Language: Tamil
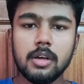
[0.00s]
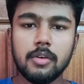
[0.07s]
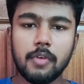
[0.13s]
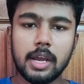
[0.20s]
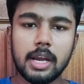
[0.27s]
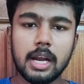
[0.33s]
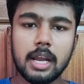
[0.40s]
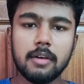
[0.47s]

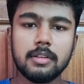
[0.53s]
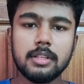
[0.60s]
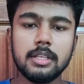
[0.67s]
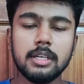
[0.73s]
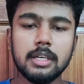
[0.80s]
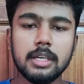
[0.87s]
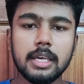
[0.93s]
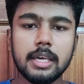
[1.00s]
ஃபைனலாக வந்து
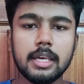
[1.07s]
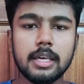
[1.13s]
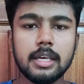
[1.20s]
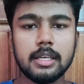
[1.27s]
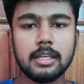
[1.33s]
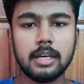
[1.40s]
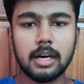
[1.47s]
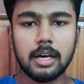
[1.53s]

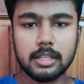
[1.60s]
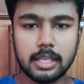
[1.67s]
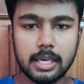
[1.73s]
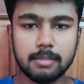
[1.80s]
அந்த